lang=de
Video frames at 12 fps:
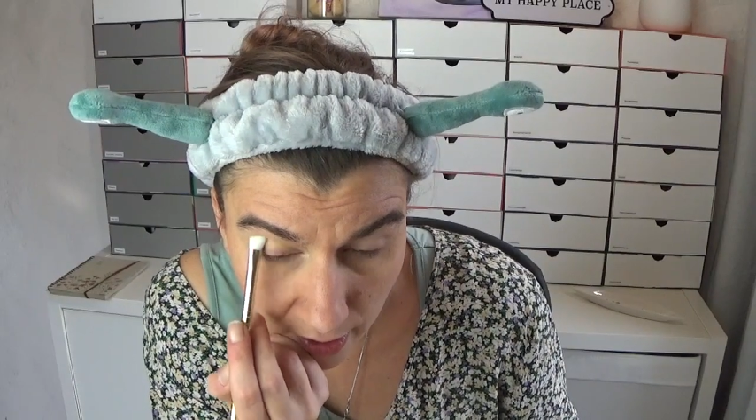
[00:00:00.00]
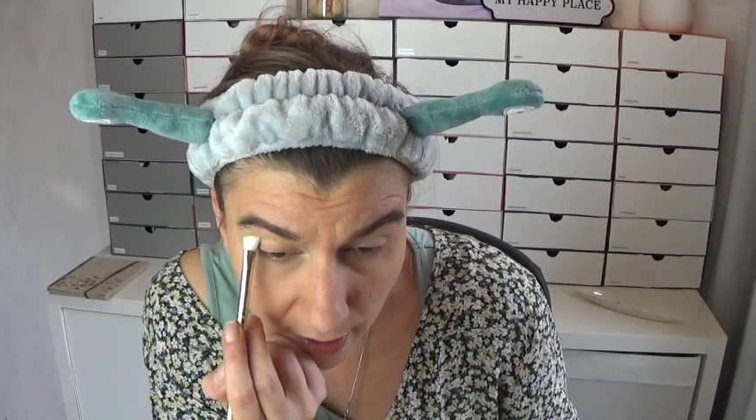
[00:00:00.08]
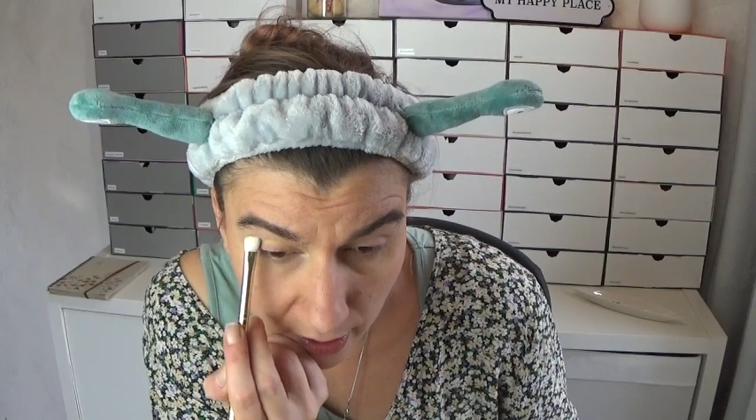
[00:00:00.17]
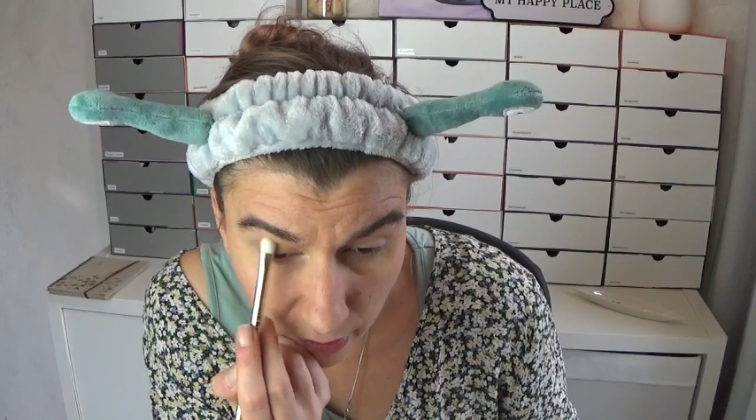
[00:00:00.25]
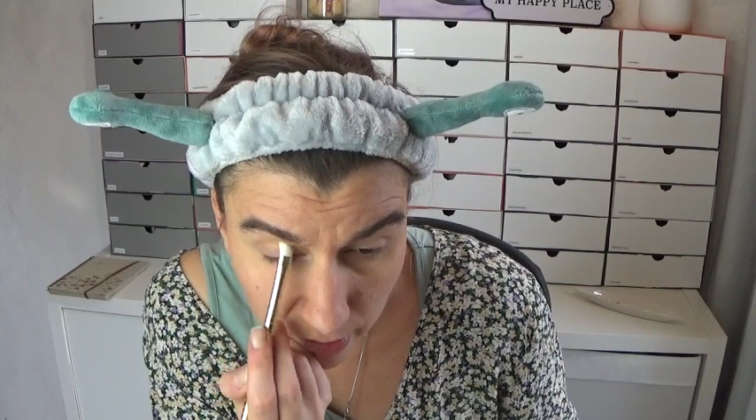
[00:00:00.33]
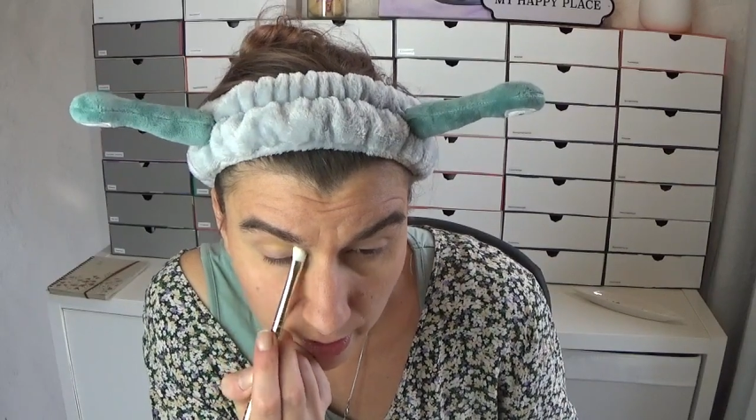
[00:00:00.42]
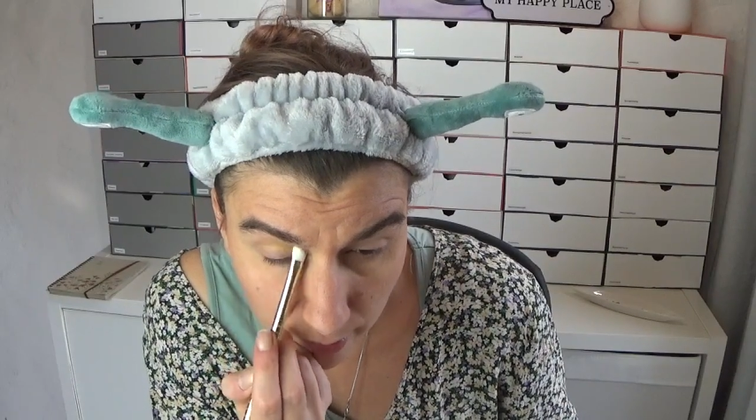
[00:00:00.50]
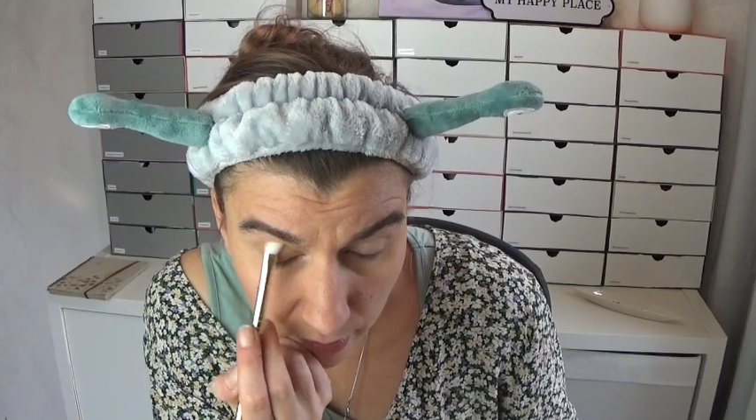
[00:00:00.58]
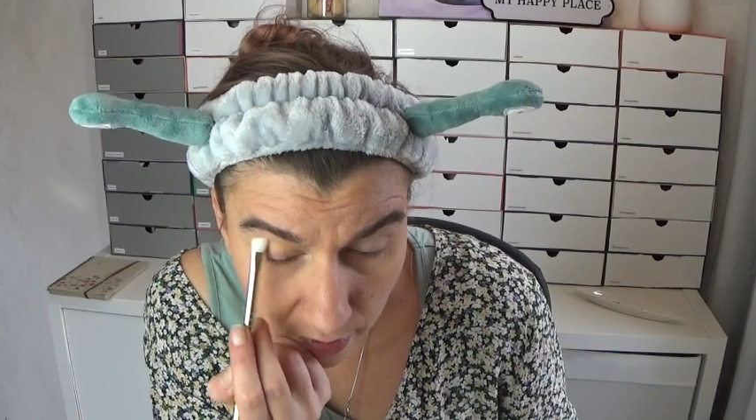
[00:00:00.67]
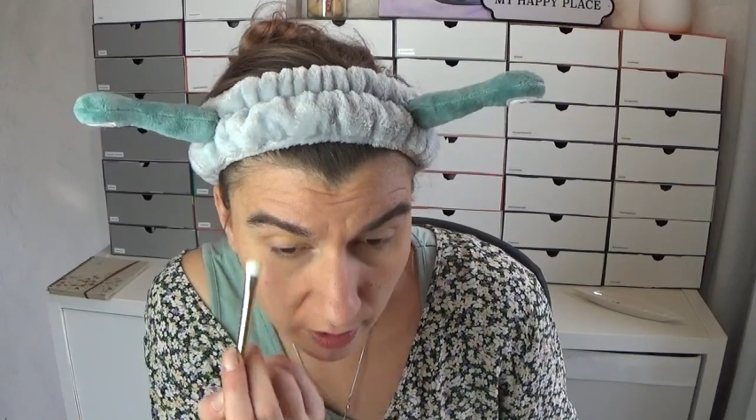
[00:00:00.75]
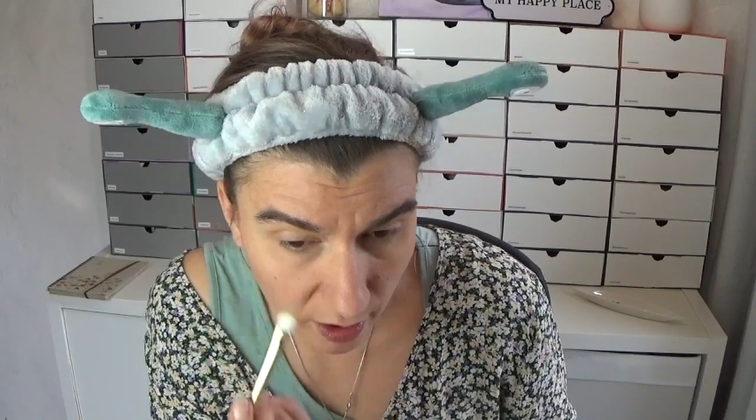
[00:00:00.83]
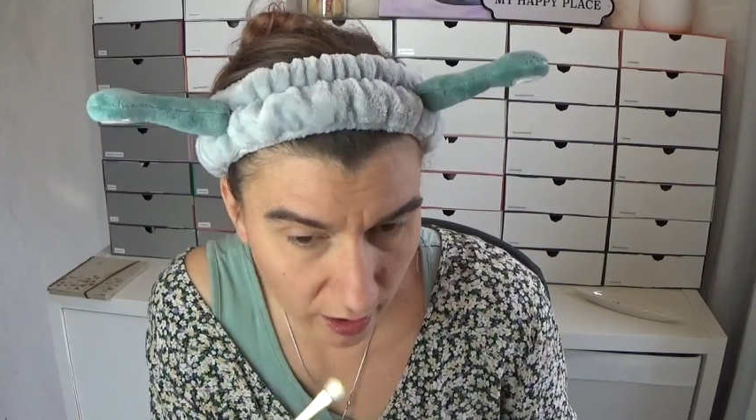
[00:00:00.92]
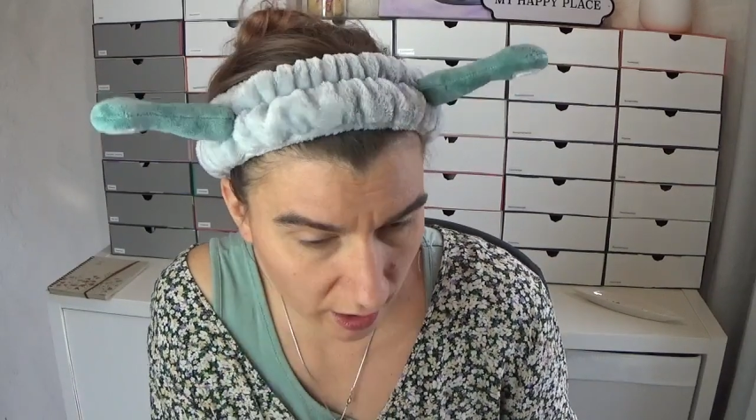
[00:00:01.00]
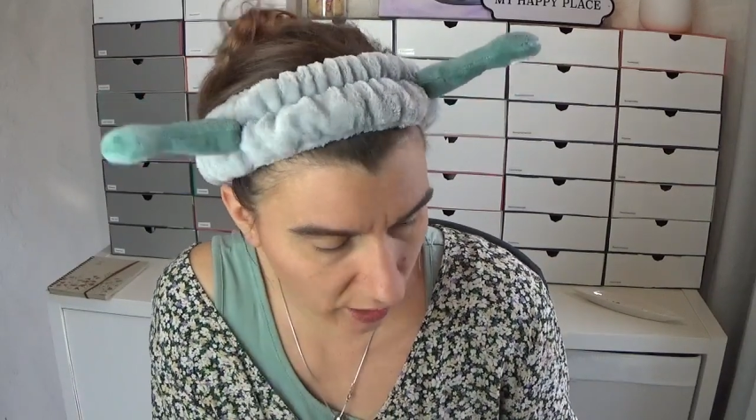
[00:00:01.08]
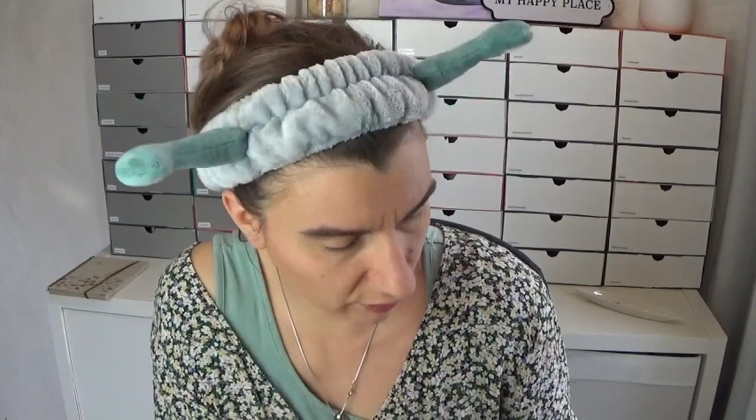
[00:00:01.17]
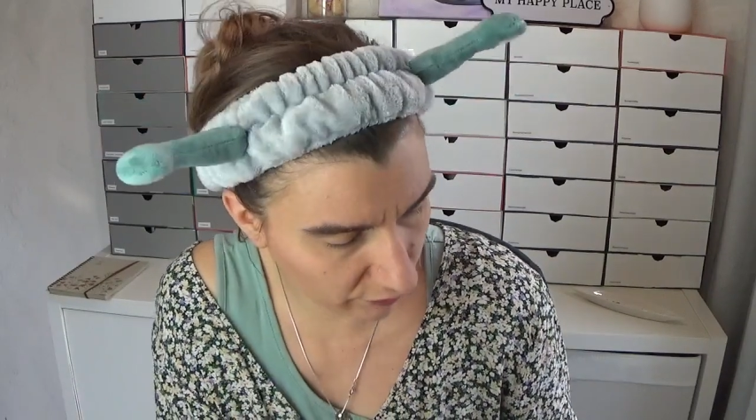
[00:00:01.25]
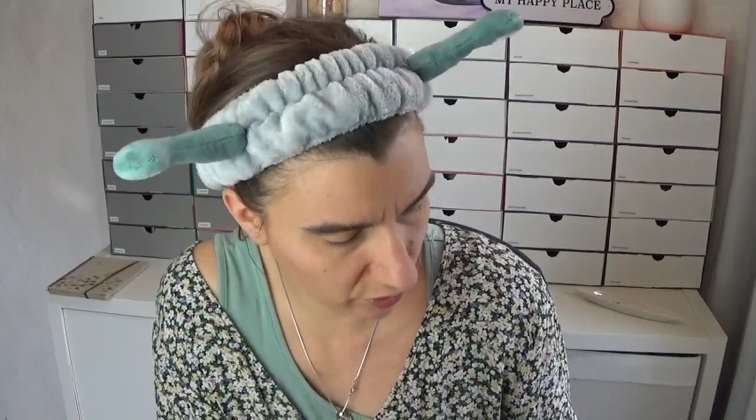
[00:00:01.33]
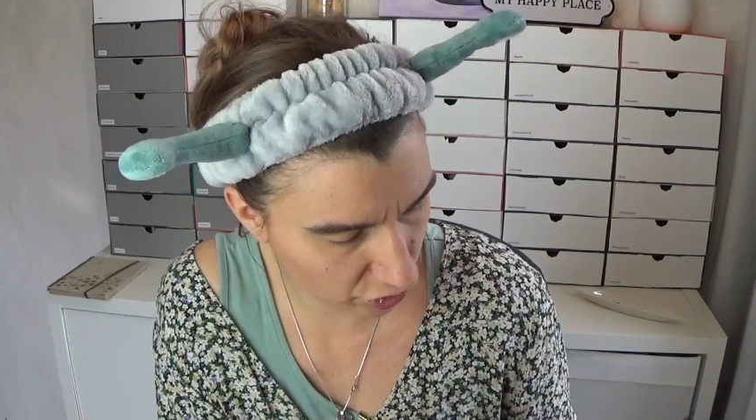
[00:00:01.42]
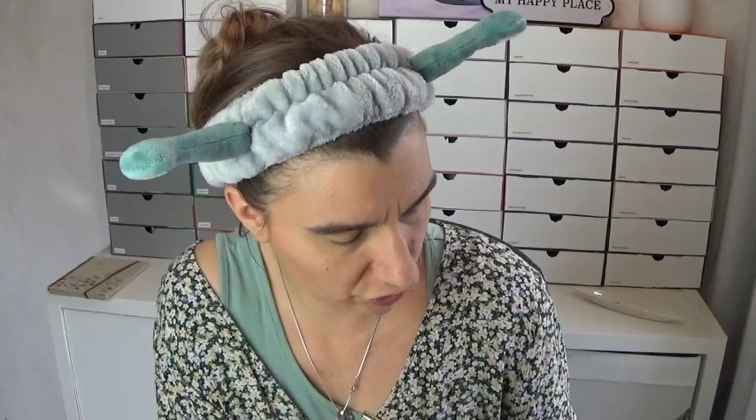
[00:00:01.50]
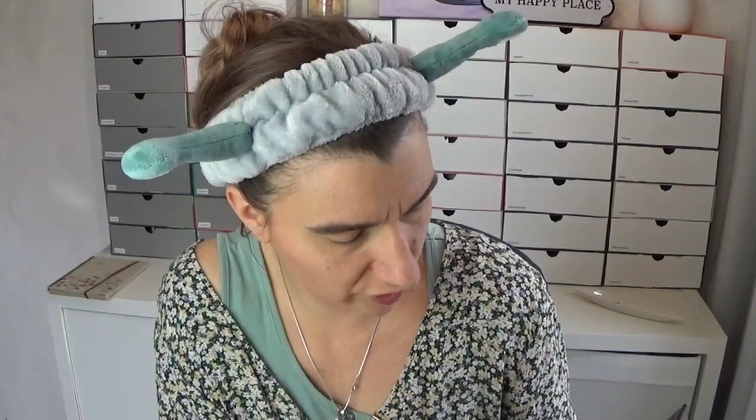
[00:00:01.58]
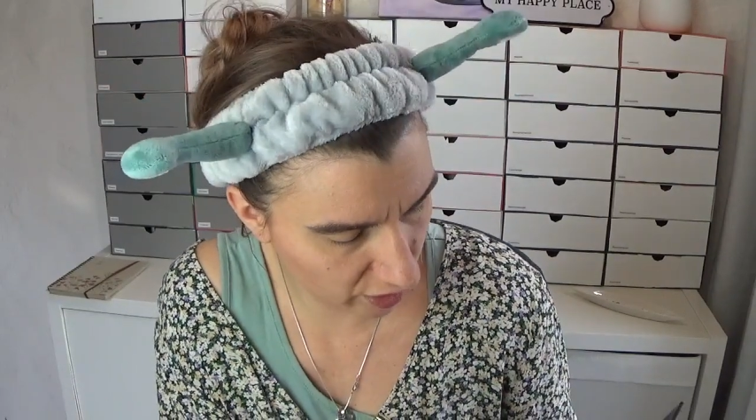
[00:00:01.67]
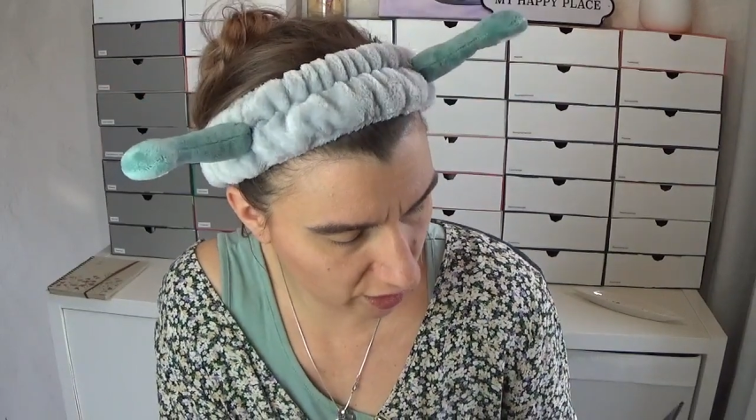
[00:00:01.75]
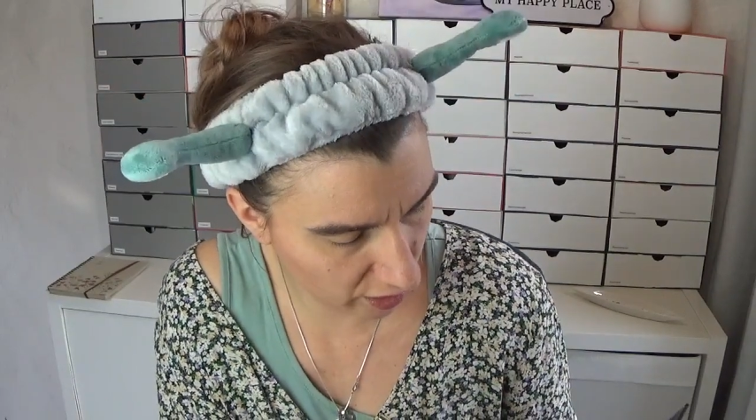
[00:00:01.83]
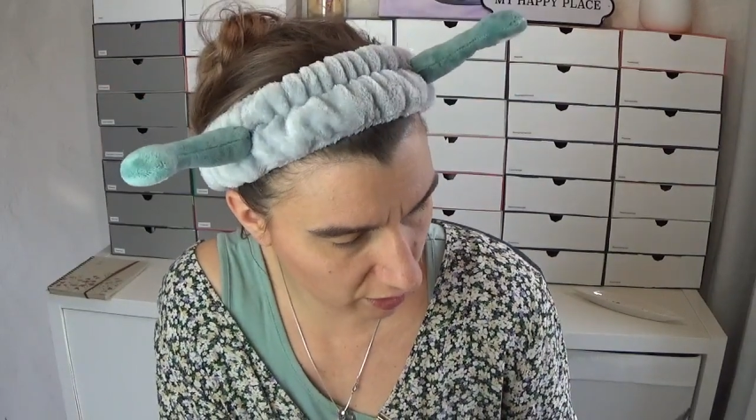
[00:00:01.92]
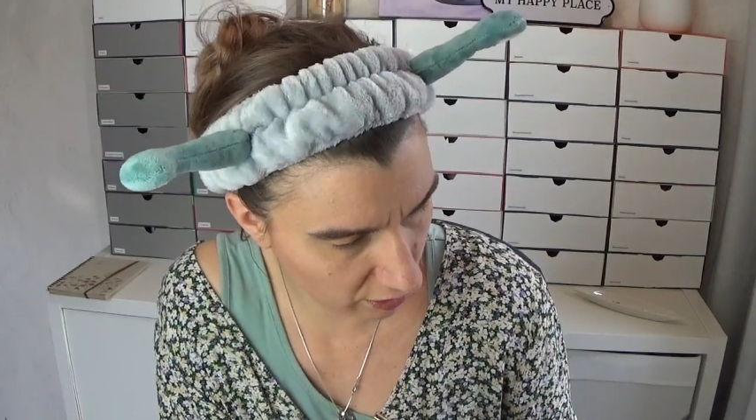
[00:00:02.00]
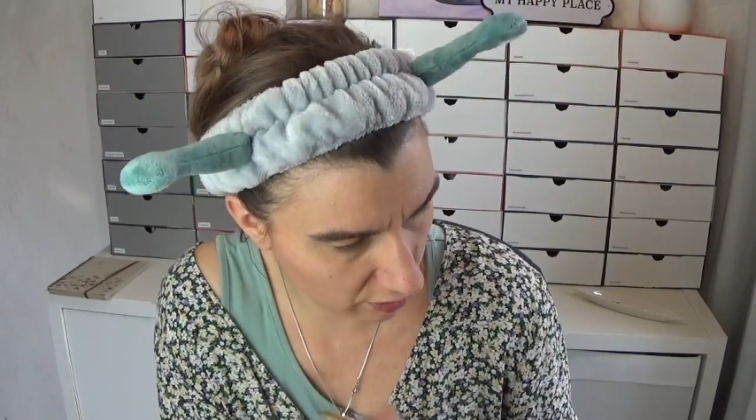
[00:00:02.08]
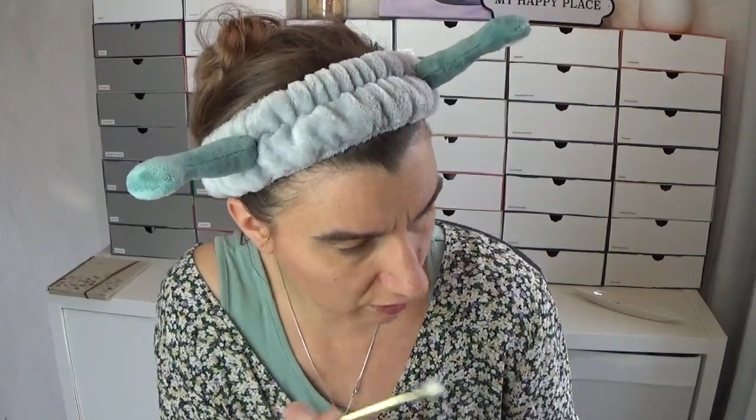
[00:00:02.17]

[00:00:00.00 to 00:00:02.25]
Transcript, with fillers: auch immer etwas schwieriger.